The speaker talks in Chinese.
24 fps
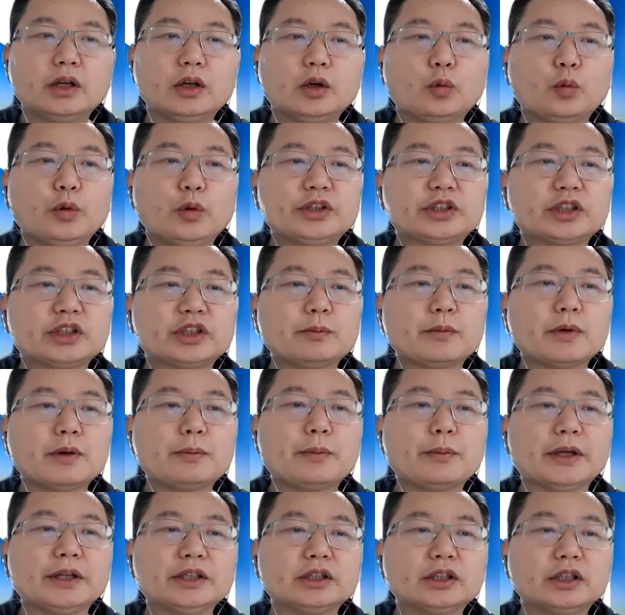为什么
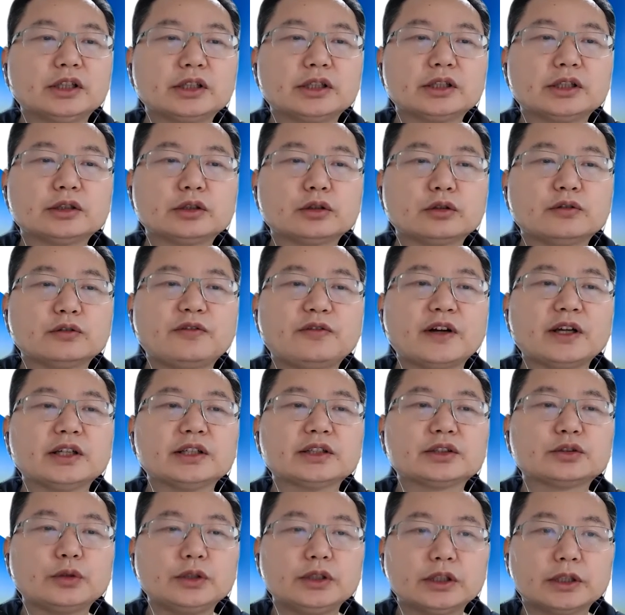每一个人都犯了
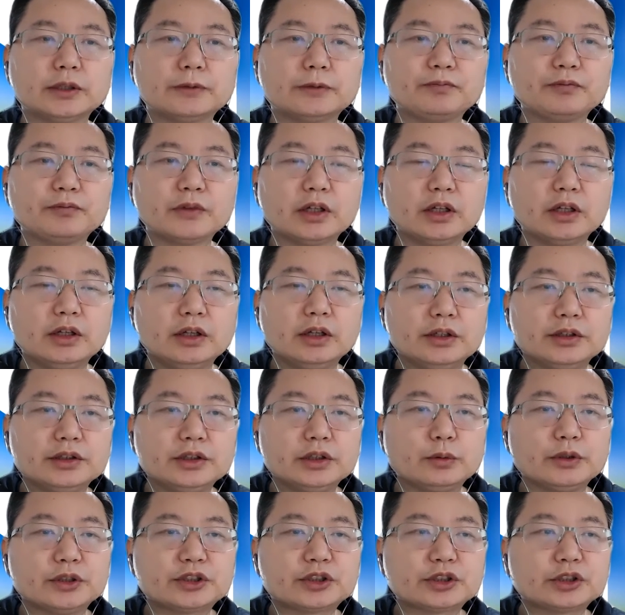罪呢？
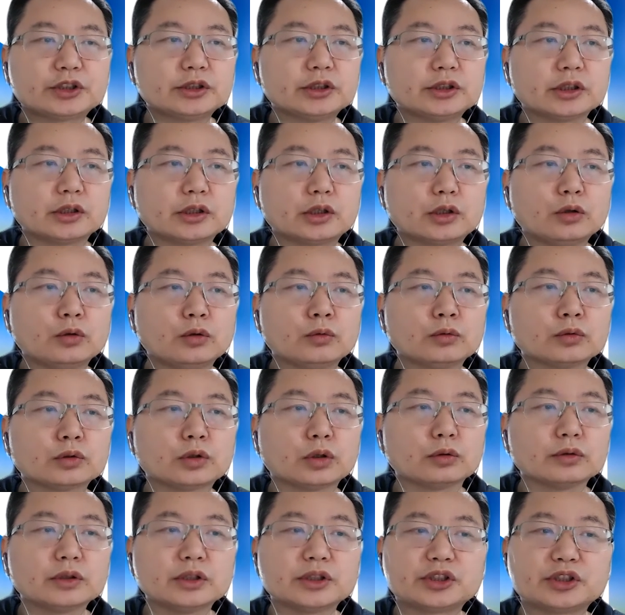因为世人共
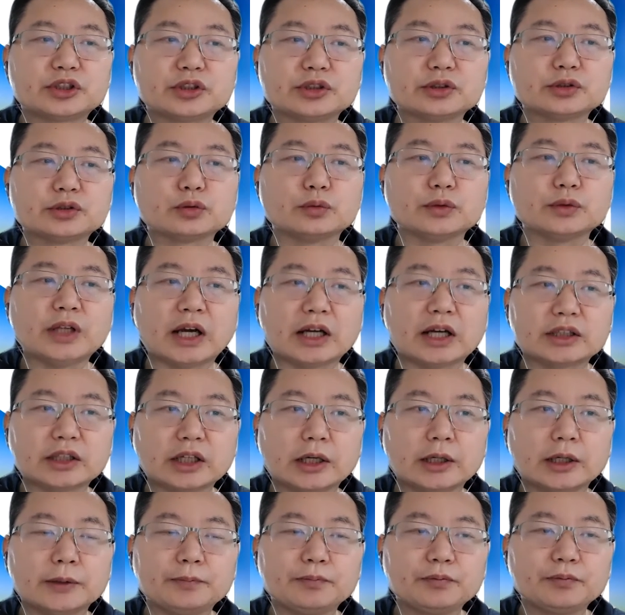同的始祖亚
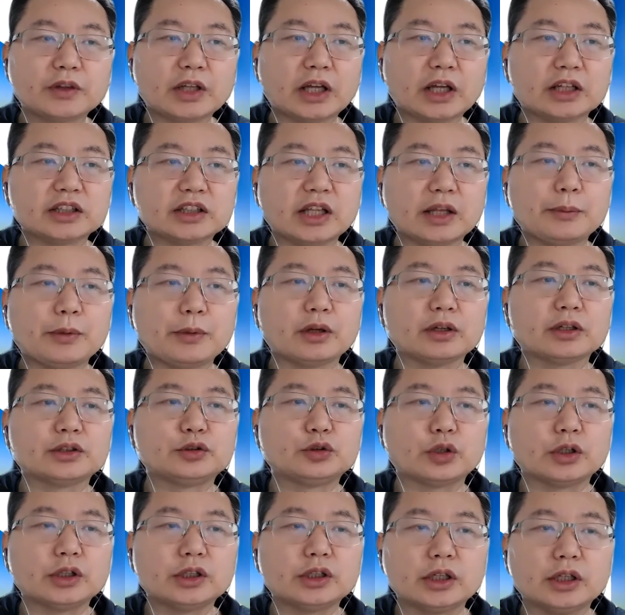当，他代表了
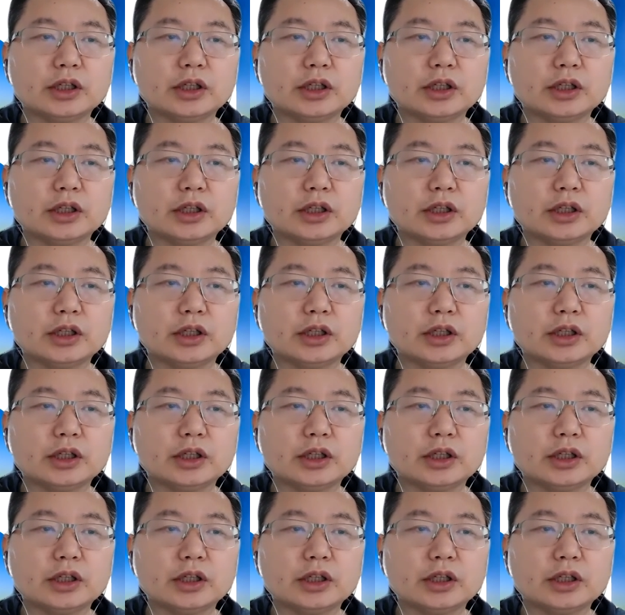全人